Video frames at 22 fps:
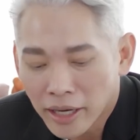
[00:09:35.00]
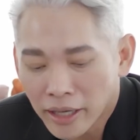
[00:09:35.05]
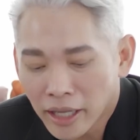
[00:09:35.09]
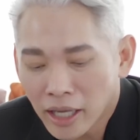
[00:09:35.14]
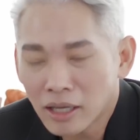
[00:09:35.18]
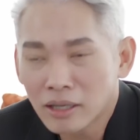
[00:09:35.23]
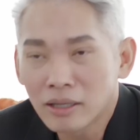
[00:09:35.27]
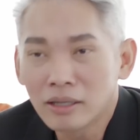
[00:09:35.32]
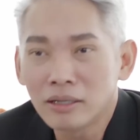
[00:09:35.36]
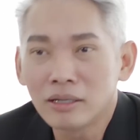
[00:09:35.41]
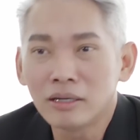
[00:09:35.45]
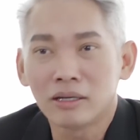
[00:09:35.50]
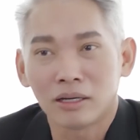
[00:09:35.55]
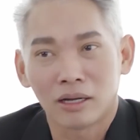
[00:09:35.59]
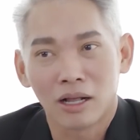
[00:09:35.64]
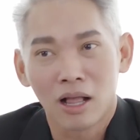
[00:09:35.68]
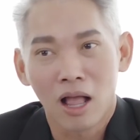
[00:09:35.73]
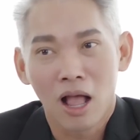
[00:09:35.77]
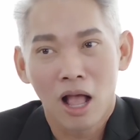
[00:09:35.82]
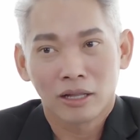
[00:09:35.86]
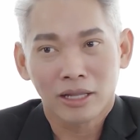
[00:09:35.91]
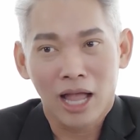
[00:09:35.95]
นี่คือ
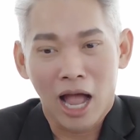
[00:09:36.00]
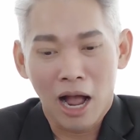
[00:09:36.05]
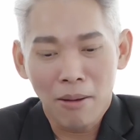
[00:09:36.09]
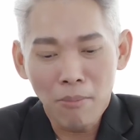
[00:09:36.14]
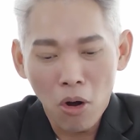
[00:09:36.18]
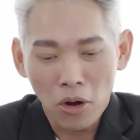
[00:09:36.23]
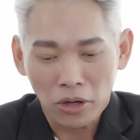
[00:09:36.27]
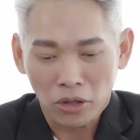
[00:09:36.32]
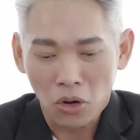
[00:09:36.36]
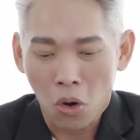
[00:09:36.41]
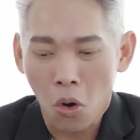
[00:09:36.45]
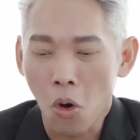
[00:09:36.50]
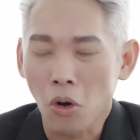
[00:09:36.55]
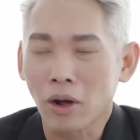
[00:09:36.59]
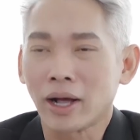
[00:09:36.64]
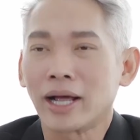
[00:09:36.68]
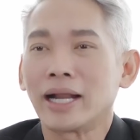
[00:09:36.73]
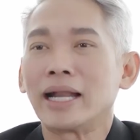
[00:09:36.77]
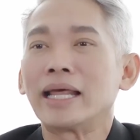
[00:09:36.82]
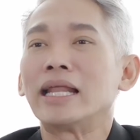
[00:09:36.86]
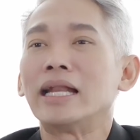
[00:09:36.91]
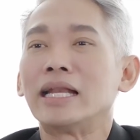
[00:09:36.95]
ทั้งหมด6ก
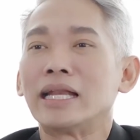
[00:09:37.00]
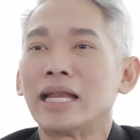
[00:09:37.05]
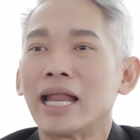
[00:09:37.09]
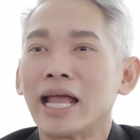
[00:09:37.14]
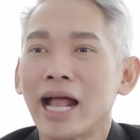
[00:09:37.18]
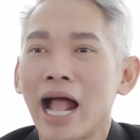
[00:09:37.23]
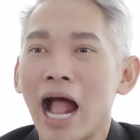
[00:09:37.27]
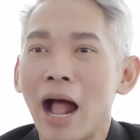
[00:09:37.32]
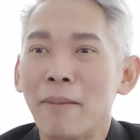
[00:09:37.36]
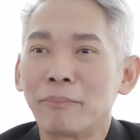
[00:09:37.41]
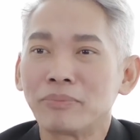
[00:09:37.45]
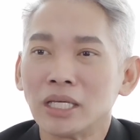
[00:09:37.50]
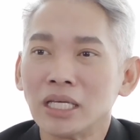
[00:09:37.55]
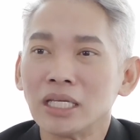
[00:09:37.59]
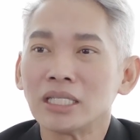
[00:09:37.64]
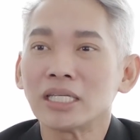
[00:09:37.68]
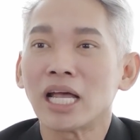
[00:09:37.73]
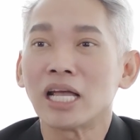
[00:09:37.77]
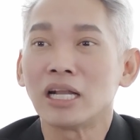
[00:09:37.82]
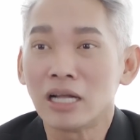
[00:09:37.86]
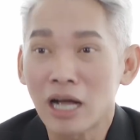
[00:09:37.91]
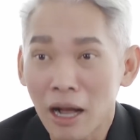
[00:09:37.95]
ลิ่นนะครับที่
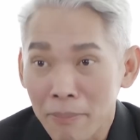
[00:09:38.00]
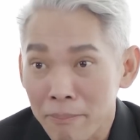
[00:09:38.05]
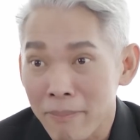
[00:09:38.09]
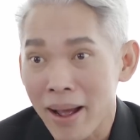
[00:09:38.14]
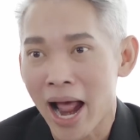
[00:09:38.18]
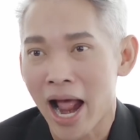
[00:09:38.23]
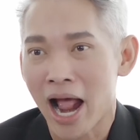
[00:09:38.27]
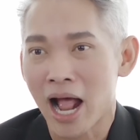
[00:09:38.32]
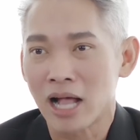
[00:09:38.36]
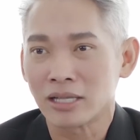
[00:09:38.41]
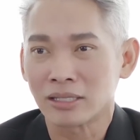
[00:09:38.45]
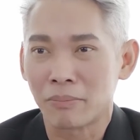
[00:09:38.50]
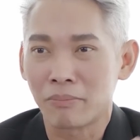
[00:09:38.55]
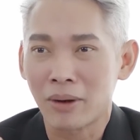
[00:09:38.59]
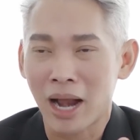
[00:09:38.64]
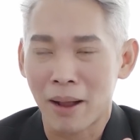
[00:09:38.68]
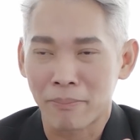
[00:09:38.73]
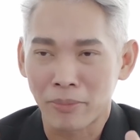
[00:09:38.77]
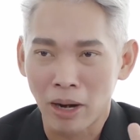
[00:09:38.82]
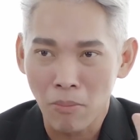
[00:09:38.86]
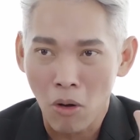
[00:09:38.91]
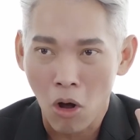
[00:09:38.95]
ชัยเลือกมาสำห
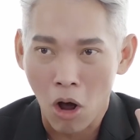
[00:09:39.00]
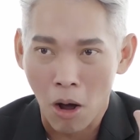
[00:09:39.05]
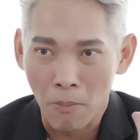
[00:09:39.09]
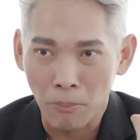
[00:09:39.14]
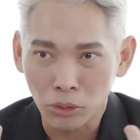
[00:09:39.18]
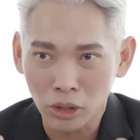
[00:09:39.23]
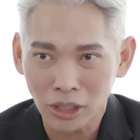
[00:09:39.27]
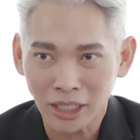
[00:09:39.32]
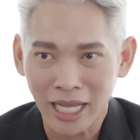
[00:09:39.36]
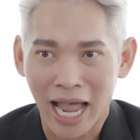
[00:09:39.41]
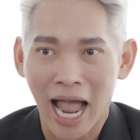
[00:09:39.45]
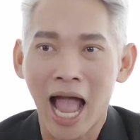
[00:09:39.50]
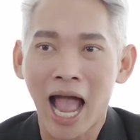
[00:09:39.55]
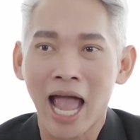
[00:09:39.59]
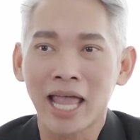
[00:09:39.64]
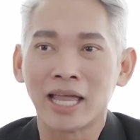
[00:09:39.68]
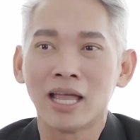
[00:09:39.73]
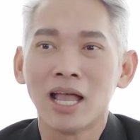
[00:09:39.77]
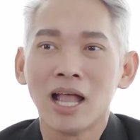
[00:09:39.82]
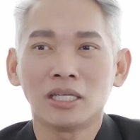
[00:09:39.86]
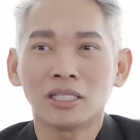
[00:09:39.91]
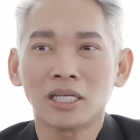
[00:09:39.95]
รับน้ำหอมผู้ชาย
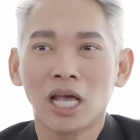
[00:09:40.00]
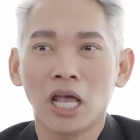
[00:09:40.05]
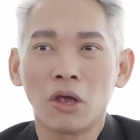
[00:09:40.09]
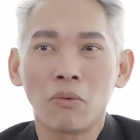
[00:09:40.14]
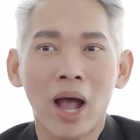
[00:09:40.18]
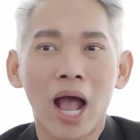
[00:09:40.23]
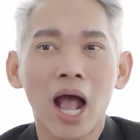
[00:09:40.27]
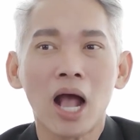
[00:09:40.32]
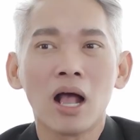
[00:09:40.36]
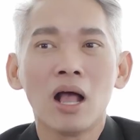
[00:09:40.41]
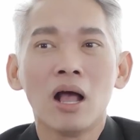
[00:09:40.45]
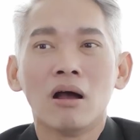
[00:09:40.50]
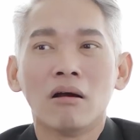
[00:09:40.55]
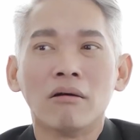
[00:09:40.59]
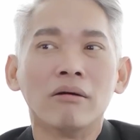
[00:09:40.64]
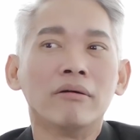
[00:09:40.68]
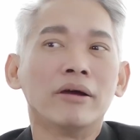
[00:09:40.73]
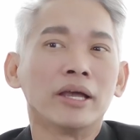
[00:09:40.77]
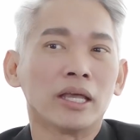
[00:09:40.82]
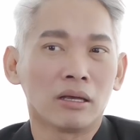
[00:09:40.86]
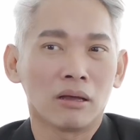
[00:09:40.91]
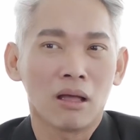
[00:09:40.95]
ที่ชัยว่า
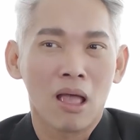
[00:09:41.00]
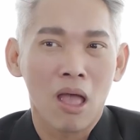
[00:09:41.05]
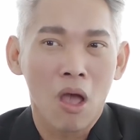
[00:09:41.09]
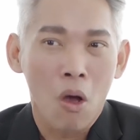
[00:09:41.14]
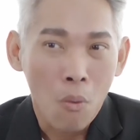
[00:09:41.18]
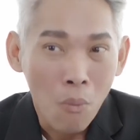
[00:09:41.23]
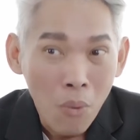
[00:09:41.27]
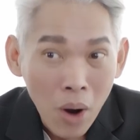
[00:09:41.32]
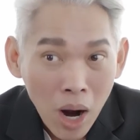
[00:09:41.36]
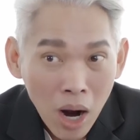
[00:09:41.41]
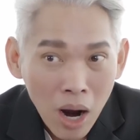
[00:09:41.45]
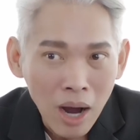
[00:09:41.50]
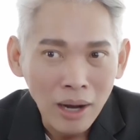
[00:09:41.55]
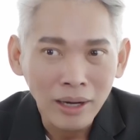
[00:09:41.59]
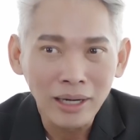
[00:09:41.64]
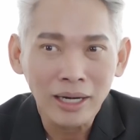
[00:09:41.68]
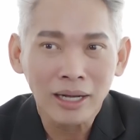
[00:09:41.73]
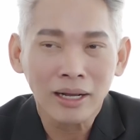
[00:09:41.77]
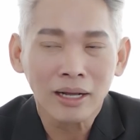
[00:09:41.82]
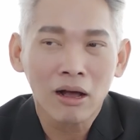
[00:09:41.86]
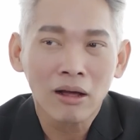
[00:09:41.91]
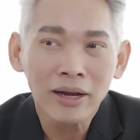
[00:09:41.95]
เฮ้ยเวิร์ก
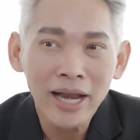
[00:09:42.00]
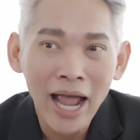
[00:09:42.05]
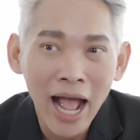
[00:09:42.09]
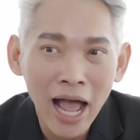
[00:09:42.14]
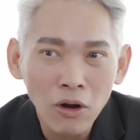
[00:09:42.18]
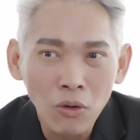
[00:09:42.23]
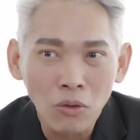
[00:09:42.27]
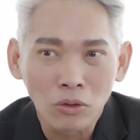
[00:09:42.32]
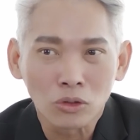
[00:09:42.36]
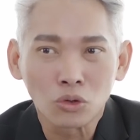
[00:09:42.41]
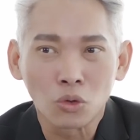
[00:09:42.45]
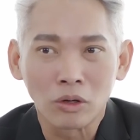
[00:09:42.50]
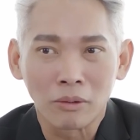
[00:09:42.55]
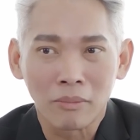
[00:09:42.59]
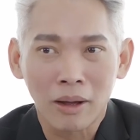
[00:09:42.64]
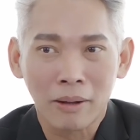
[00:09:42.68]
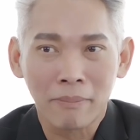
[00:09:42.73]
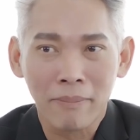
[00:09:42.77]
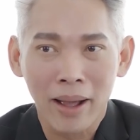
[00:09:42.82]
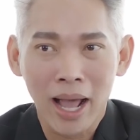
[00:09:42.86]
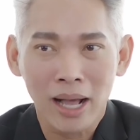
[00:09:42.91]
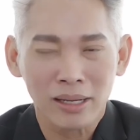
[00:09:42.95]
แล้วก็น่าลงทุน
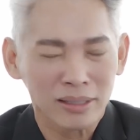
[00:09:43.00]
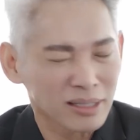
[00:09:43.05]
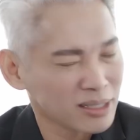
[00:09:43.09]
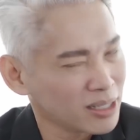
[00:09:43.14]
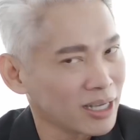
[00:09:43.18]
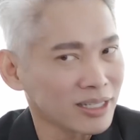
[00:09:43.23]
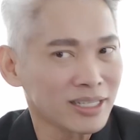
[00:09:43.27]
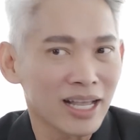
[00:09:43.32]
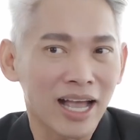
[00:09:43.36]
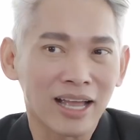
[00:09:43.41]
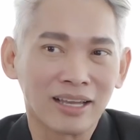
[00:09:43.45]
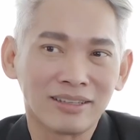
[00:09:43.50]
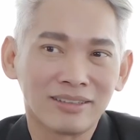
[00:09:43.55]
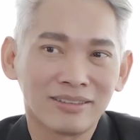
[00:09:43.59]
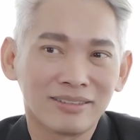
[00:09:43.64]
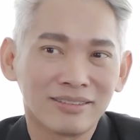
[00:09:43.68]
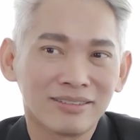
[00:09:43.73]
มากๆเชื่อชัย